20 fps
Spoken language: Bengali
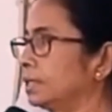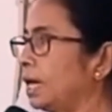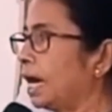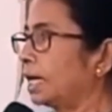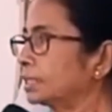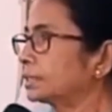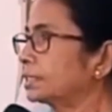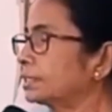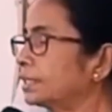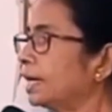
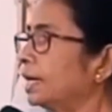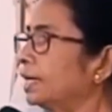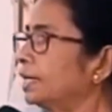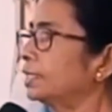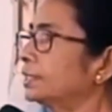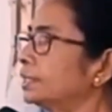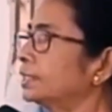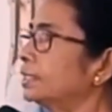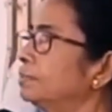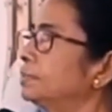হাতে টাকা না
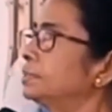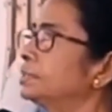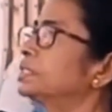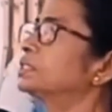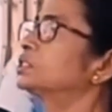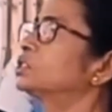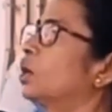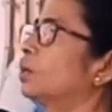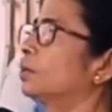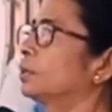থাকলে
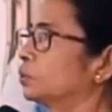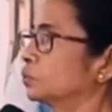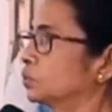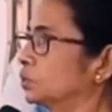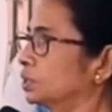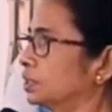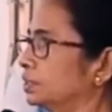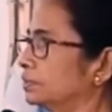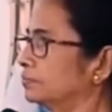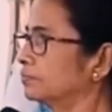বিজনেসটা হবে
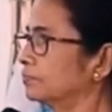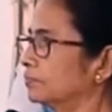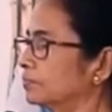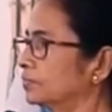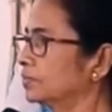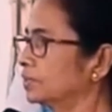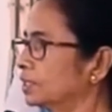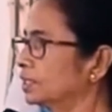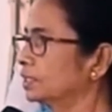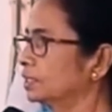কোথেকে
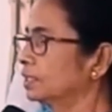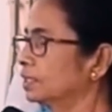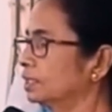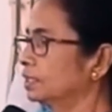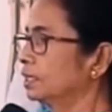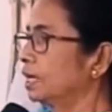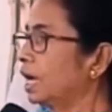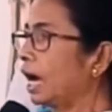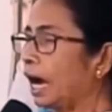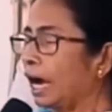
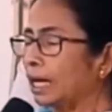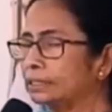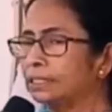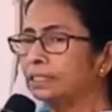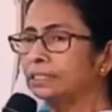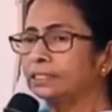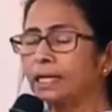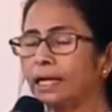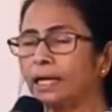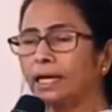হাতে
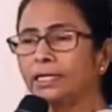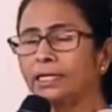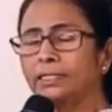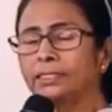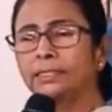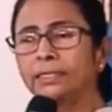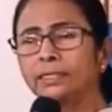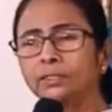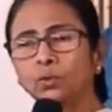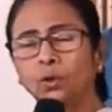টাকা না
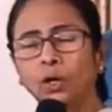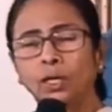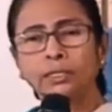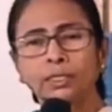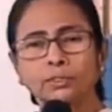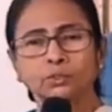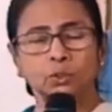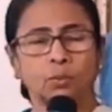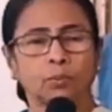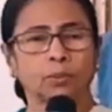থাকলে
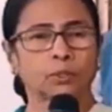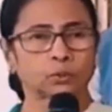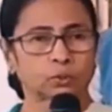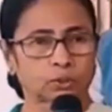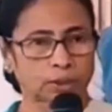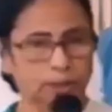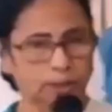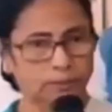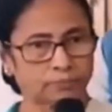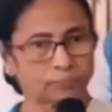দোকানটা চলবে
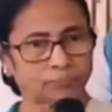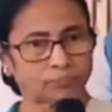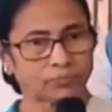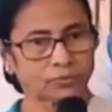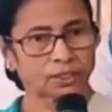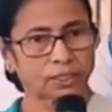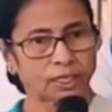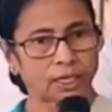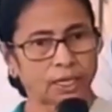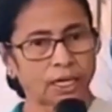করতে
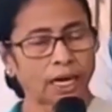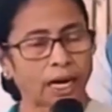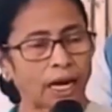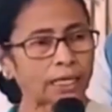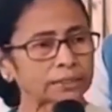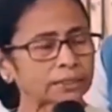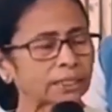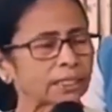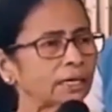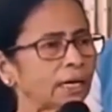
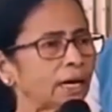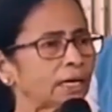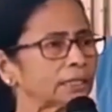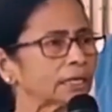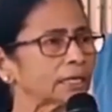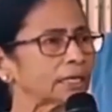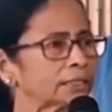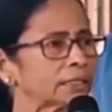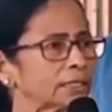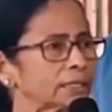হাতে না
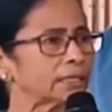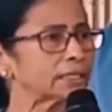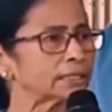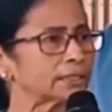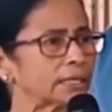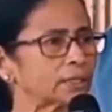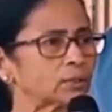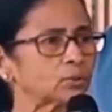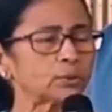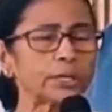টাকা থাকলে
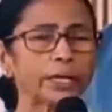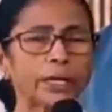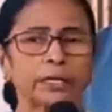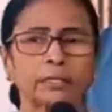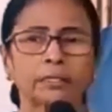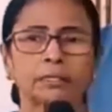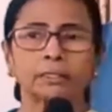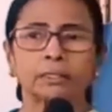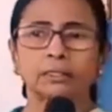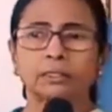ডে টু ডে
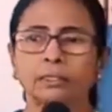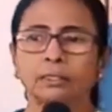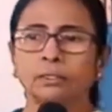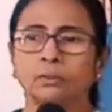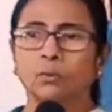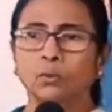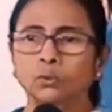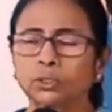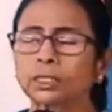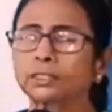
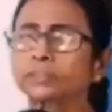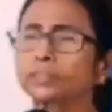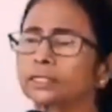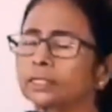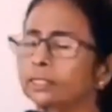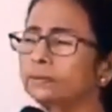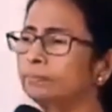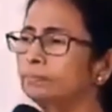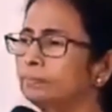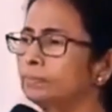কোথার
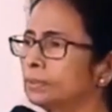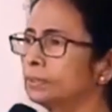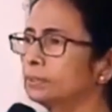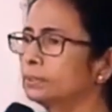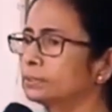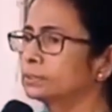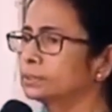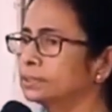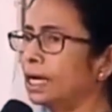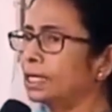থেকে
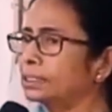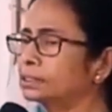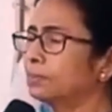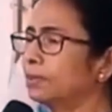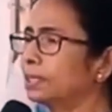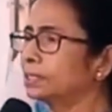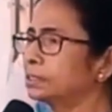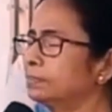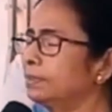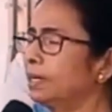
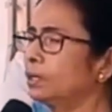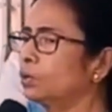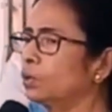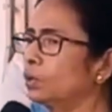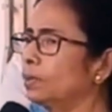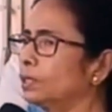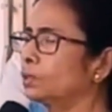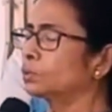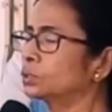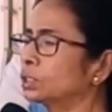চাষবাসই বা
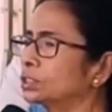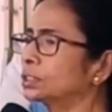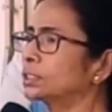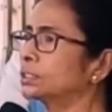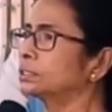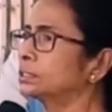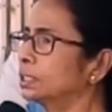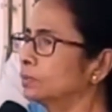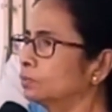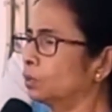করবে কোথা
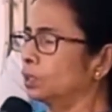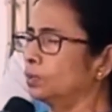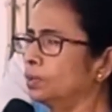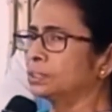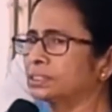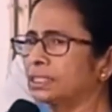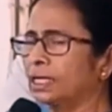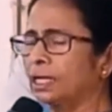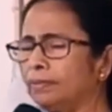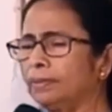থেকে শিল্পই বা
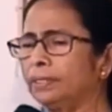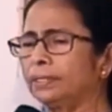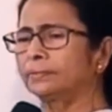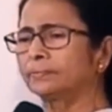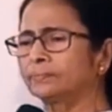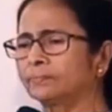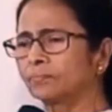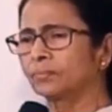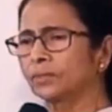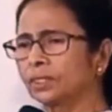চালাবে
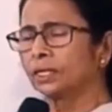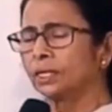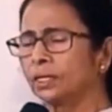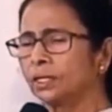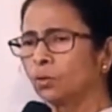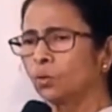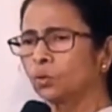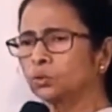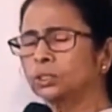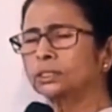
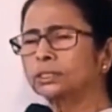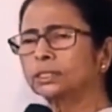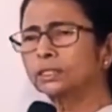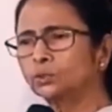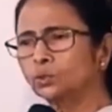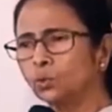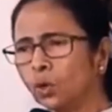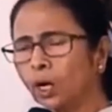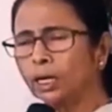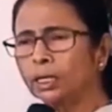কোথা থেকে
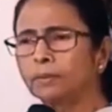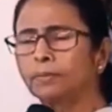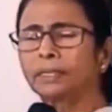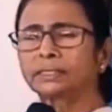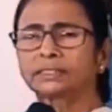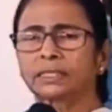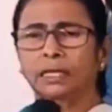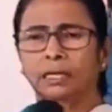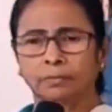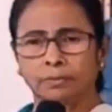দোকানই বা
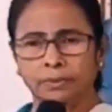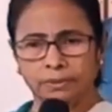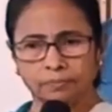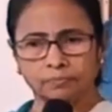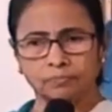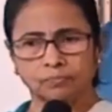চালাবে